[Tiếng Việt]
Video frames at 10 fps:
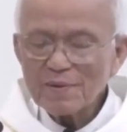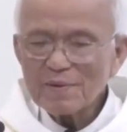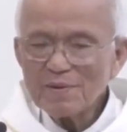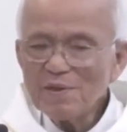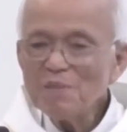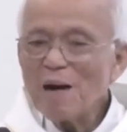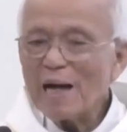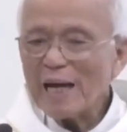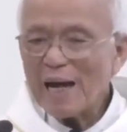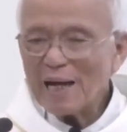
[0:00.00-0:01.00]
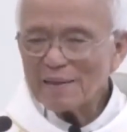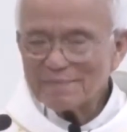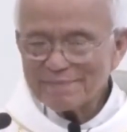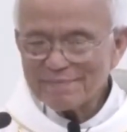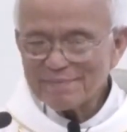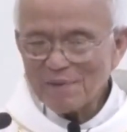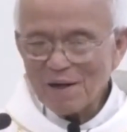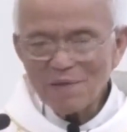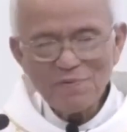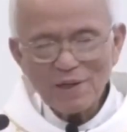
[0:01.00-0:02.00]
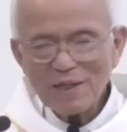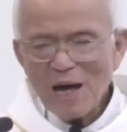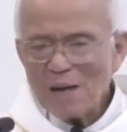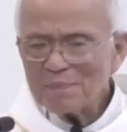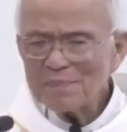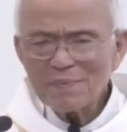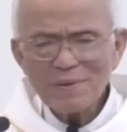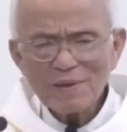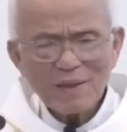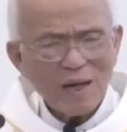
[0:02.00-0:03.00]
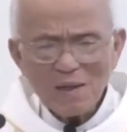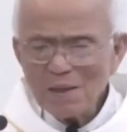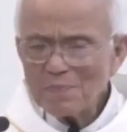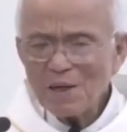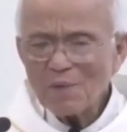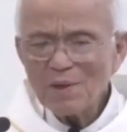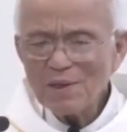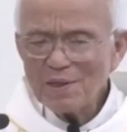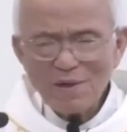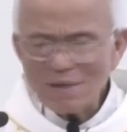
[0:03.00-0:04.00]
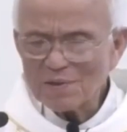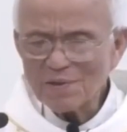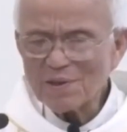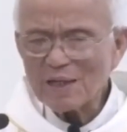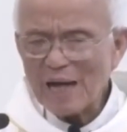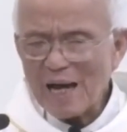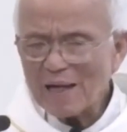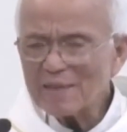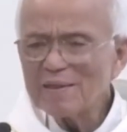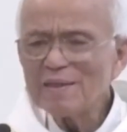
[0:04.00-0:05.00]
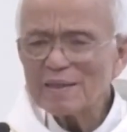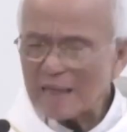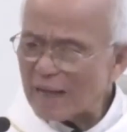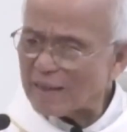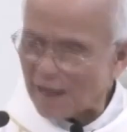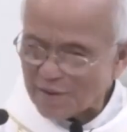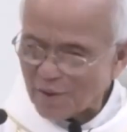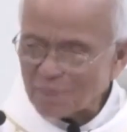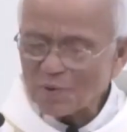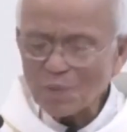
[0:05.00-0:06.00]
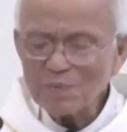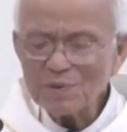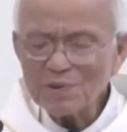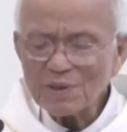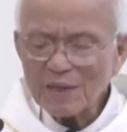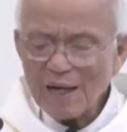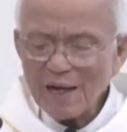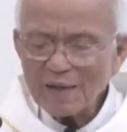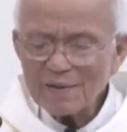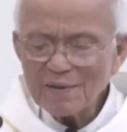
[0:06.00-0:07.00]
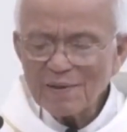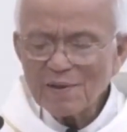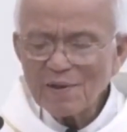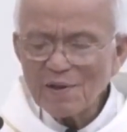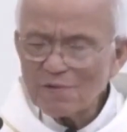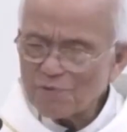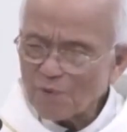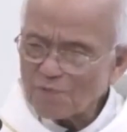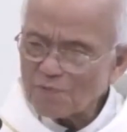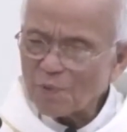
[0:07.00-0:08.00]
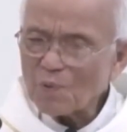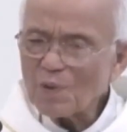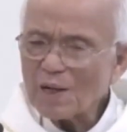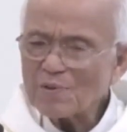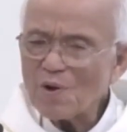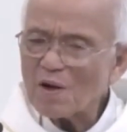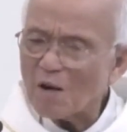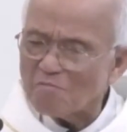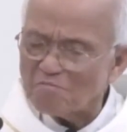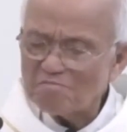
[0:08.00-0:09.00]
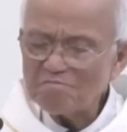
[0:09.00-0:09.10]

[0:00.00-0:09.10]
như bài hát mà ở Việt Nam các lớp giáo lý rất thường hát các nhà dòng cũng thường hát phục vụ là cho không